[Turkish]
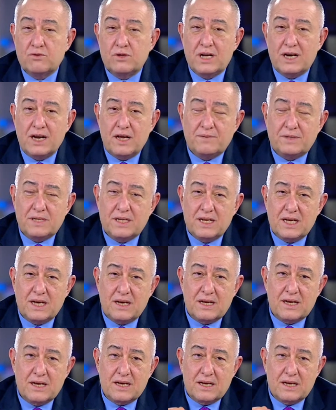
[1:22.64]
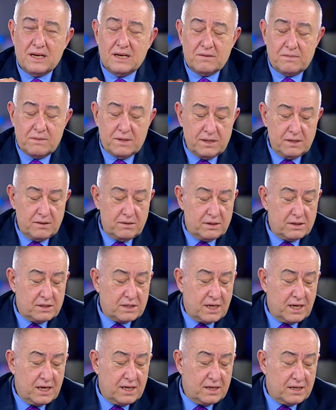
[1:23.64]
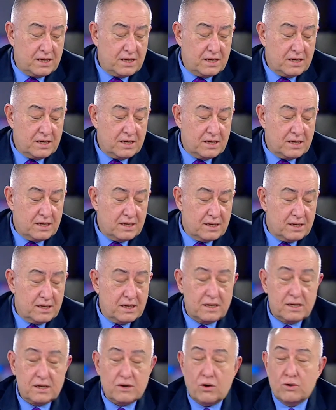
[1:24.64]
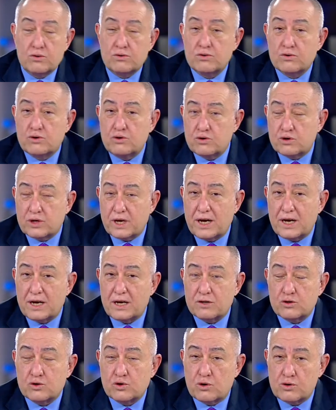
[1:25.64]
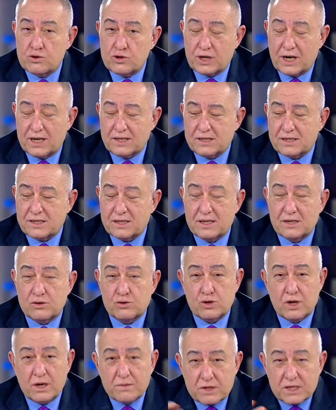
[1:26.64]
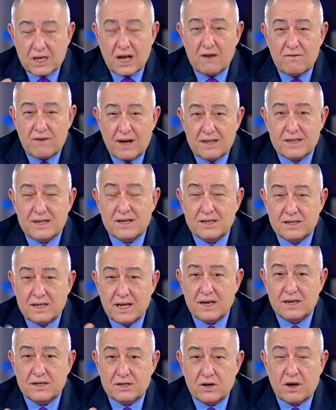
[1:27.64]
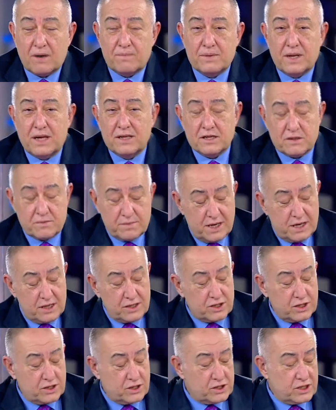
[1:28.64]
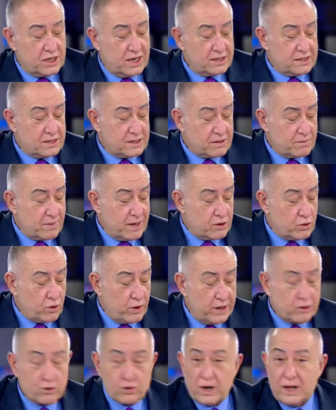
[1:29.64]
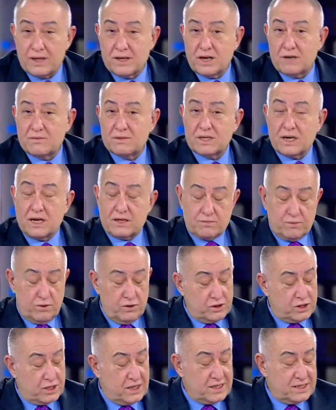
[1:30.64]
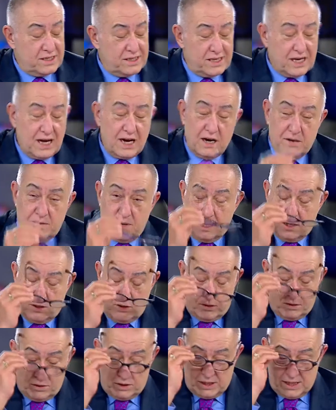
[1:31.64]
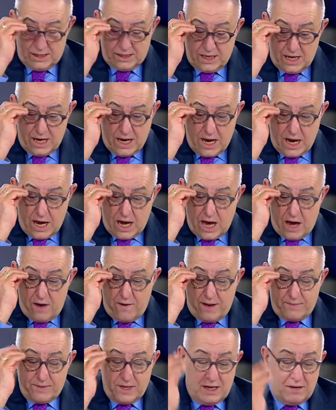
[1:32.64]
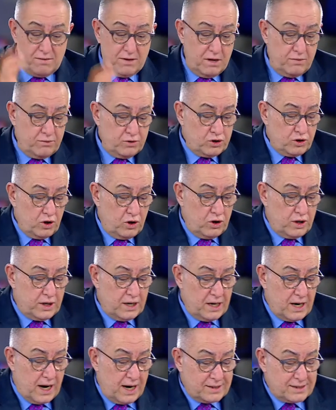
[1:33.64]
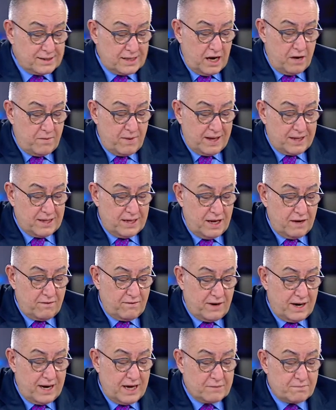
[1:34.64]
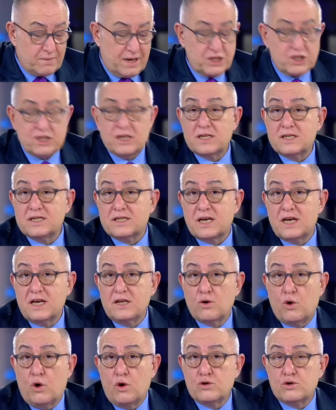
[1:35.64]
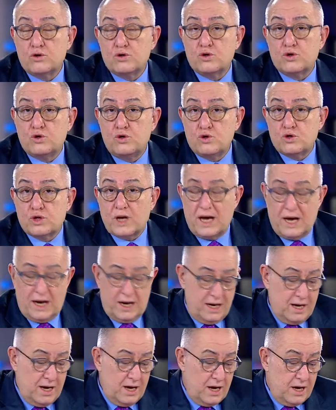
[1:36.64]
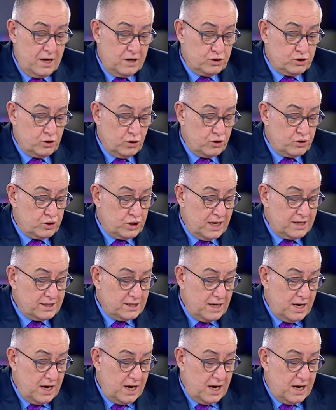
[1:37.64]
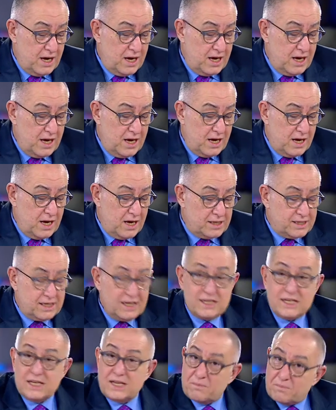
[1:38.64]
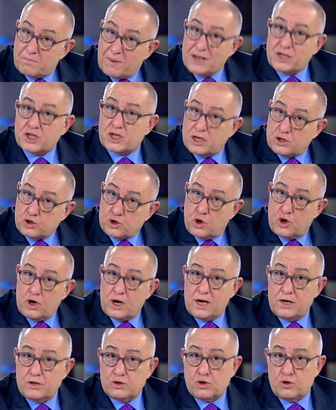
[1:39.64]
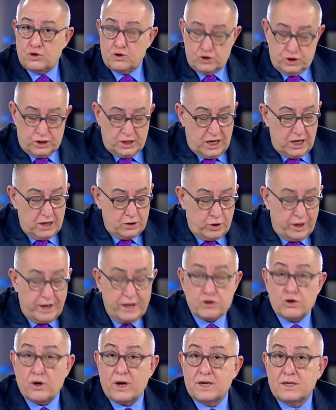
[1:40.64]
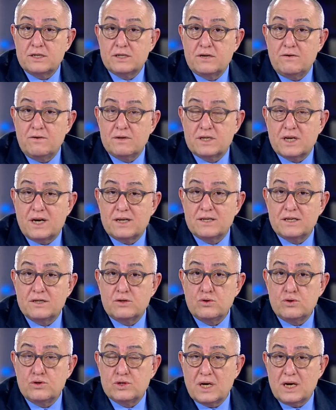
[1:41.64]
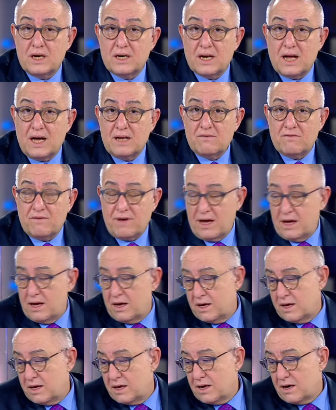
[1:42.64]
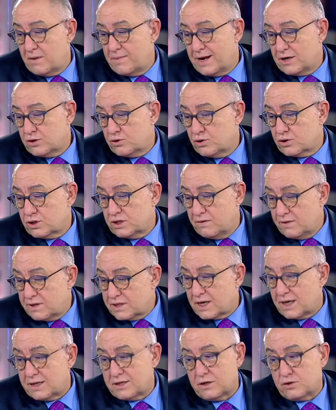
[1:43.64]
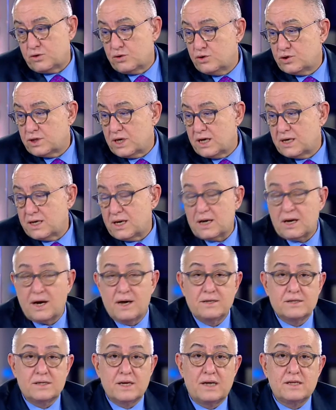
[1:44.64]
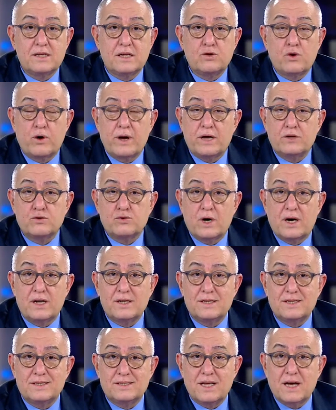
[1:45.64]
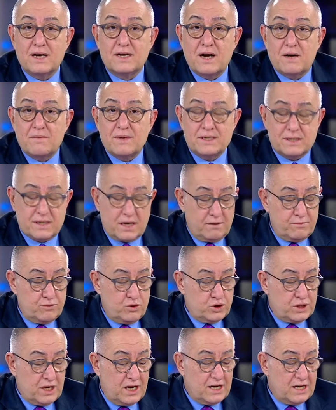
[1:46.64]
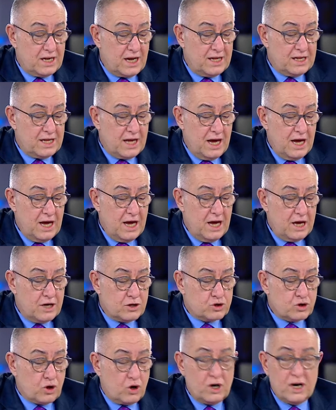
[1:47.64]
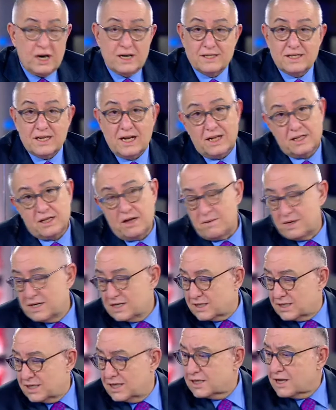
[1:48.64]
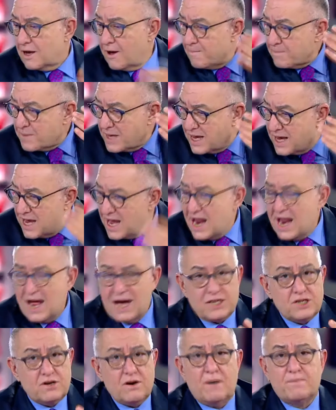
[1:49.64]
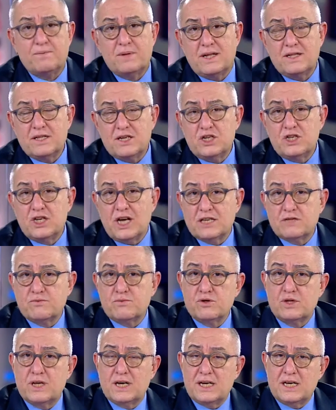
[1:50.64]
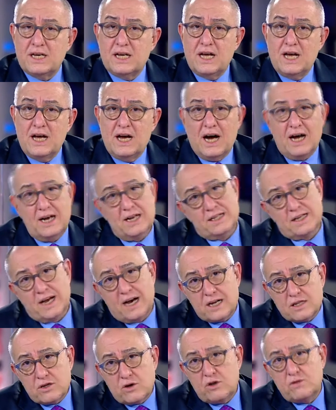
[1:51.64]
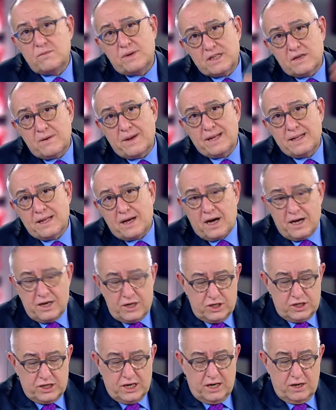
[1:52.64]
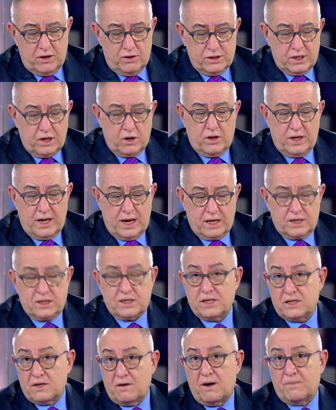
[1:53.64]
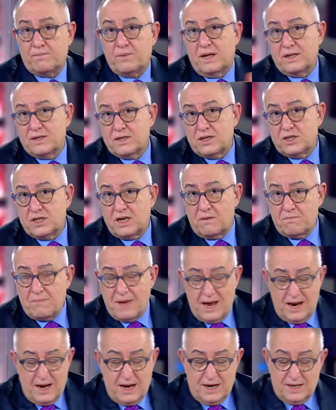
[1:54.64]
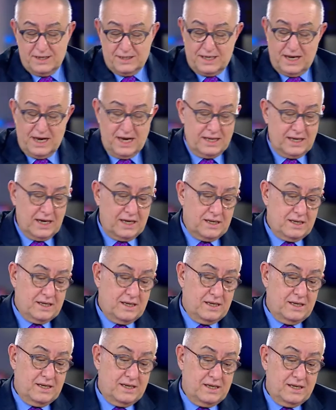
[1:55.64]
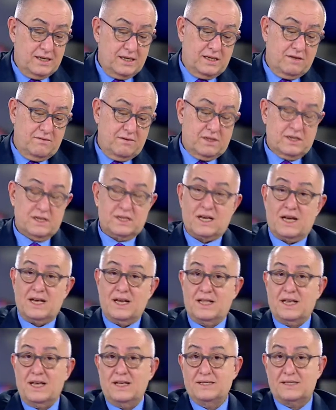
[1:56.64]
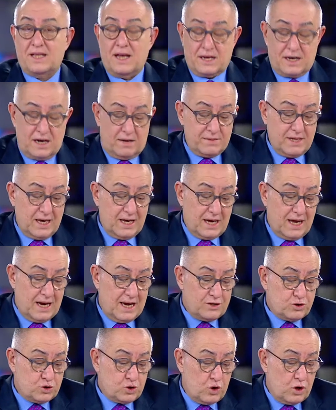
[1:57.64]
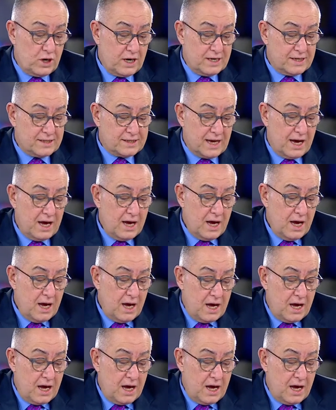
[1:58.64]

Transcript: Bunların hepsini e, e, Sayın e, Olgun Küntay'a soracağız. E, süremiz elvendirdi. Cevaplandırmaya çalışacağız. Ben Noyan Doğan yarım saat boyunca da sizlerle birlikte olacağız. Efendim dediğim gibi bu soruları Aksa Emeklilik ve Hayat Başkanı Sayın Olgun Küntay'a soracağız. Ee, sizin başka sorularınız olursa Noyan Doğan'ın Twitter adresi üzerinden ve e, Habertürk Twitter adresi üzerinden aynı zamanda Noyan Doğan'ın Instagram hesabı üzerinden de sorularınızı iletebilirsiniz. İlla cevaplandıracağız bunları. Hani daha da olmadı ben ayrıca özel olarak da cevaplandıracağım maillerinize ya da e, Twitter'dan ya da Instagram'dan gelen sorularınıza.